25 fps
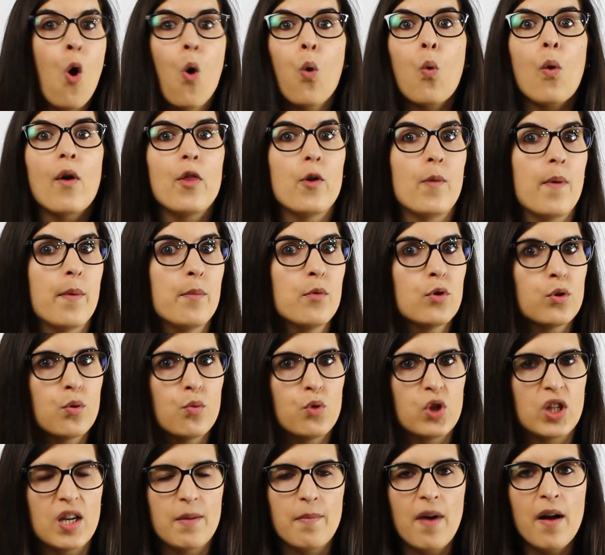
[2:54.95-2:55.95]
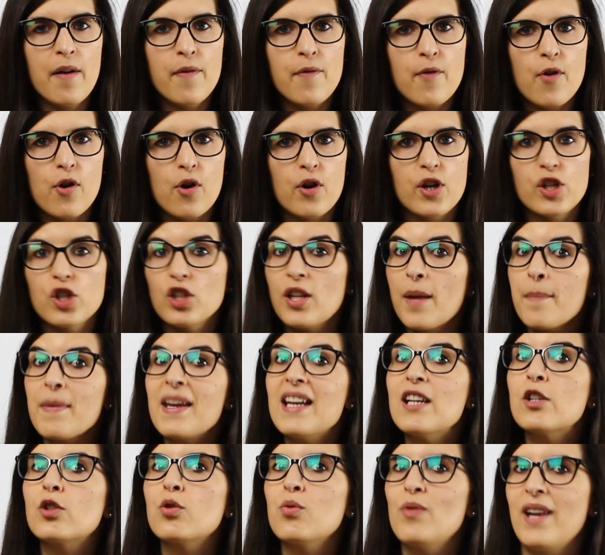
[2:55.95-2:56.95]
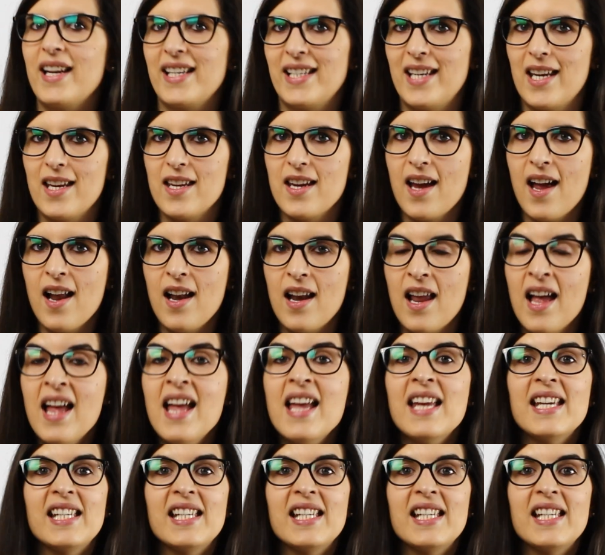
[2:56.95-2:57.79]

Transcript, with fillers: o cuando vemos un semáforo, eso también es una señal.